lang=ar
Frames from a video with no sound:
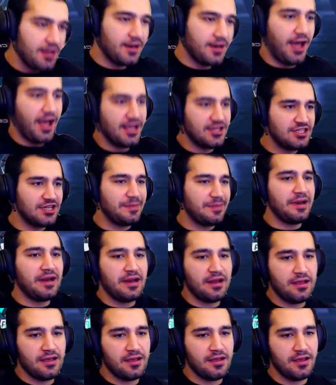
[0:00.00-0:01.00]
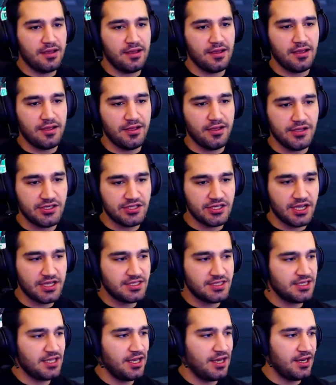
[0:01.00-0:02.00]
راح اجيب
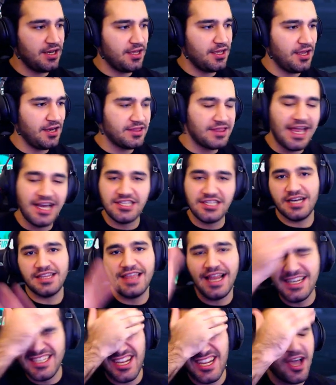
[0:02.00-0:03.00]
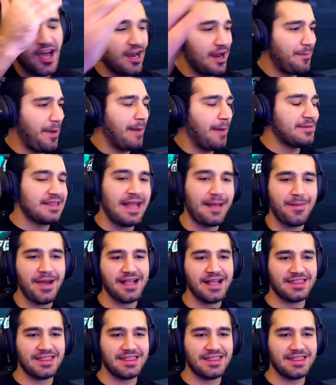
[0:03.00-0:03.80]
الشخصي الثلجه الثلجه يا الله ما بتطلع معي